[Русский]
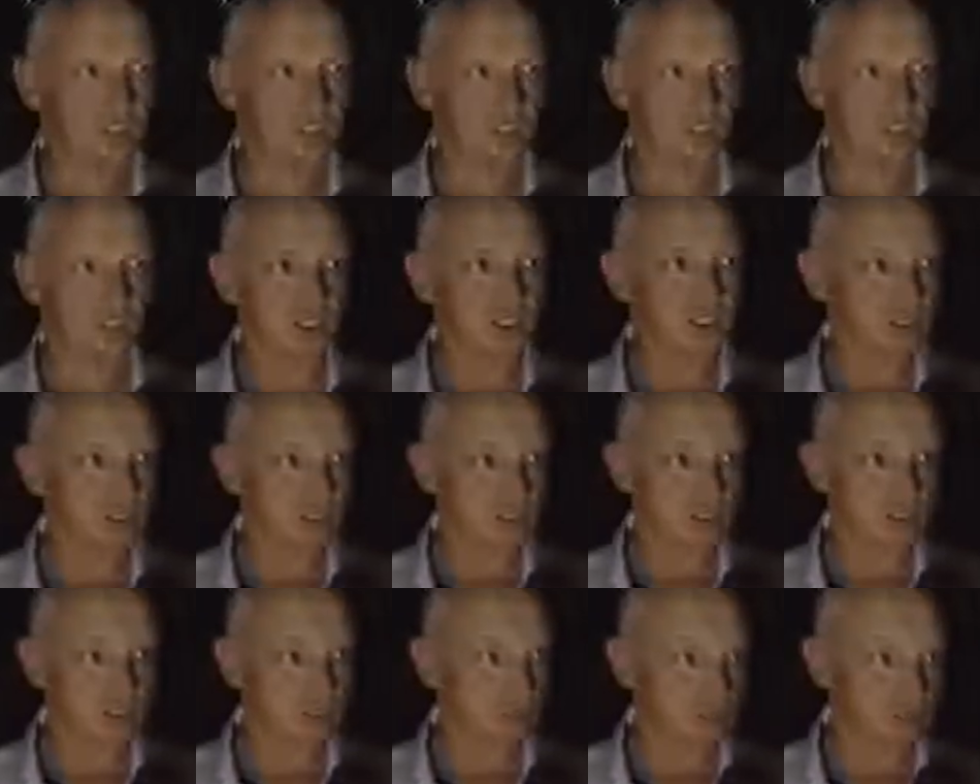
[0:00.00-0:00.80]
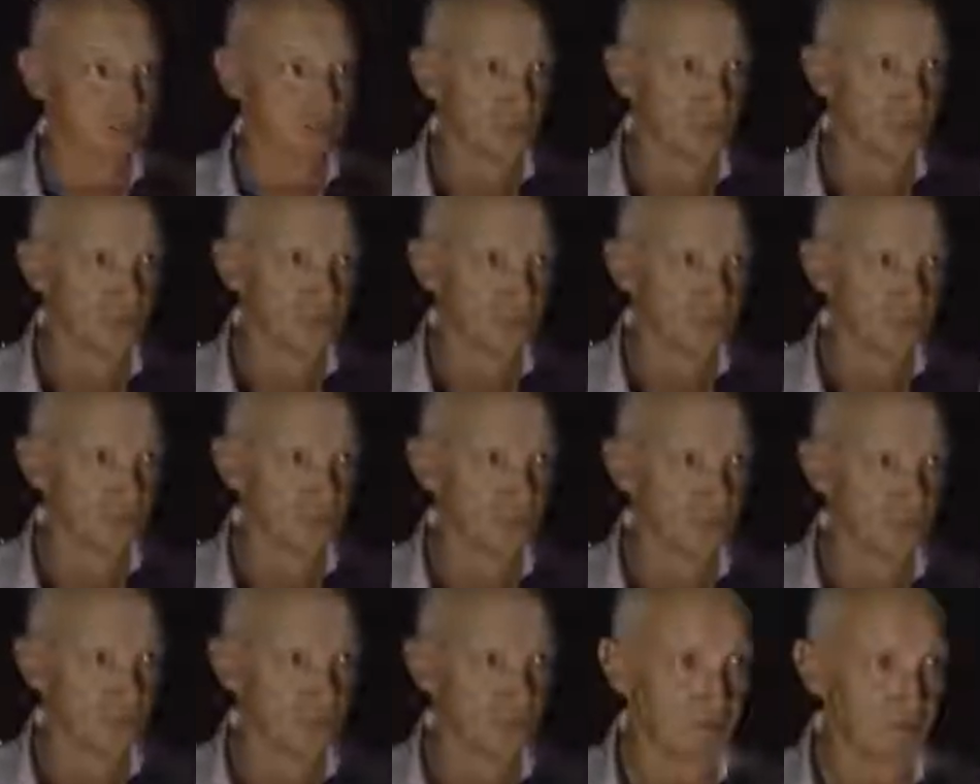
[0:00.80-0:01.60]
через там,
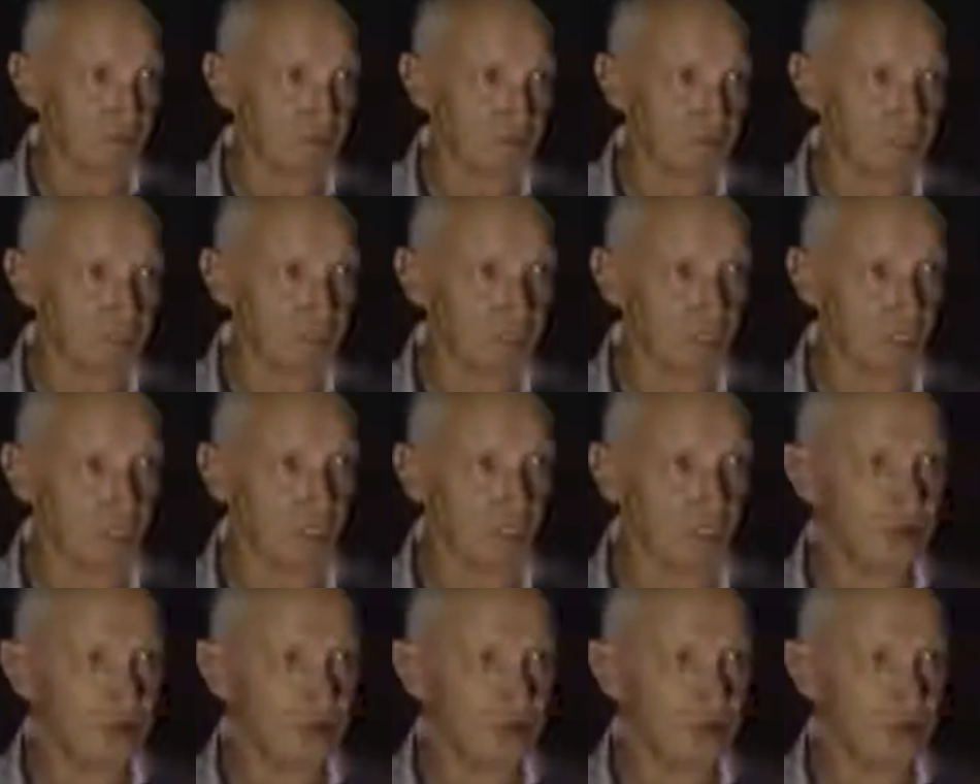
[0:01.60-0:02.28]
несколько там, дней,